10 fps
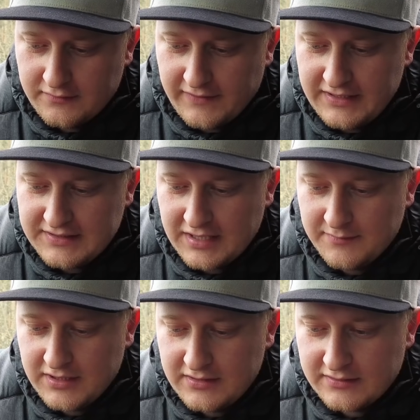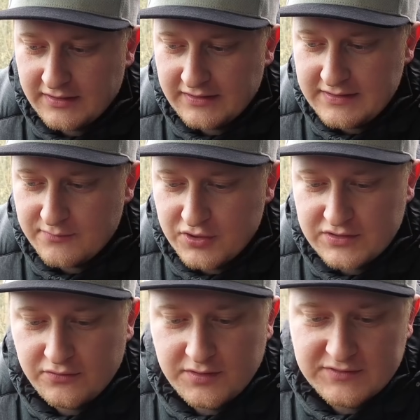weil ich ja einmal dran riechen
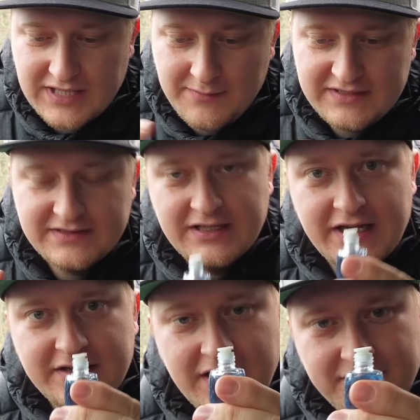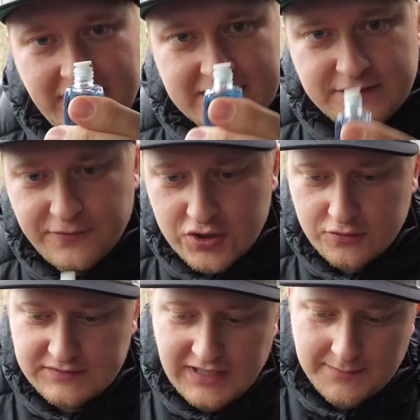möchte. Und ihr müsst einmal diesen kleinen weißen
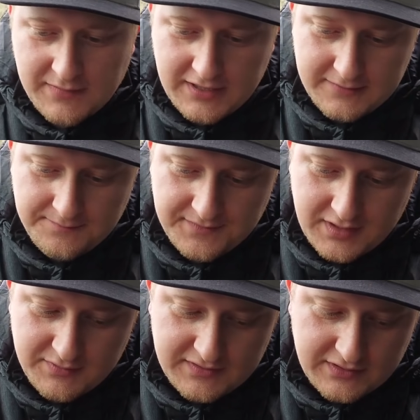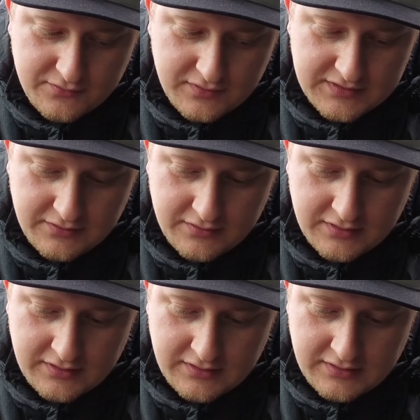Verschluss hier abmachen, damit natürlich auch
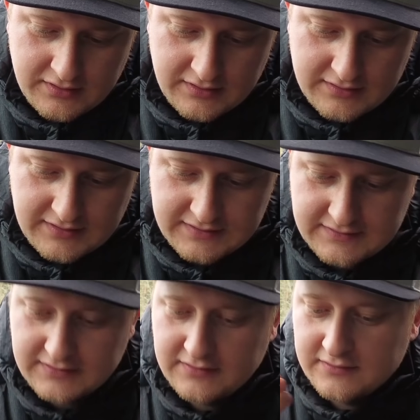das...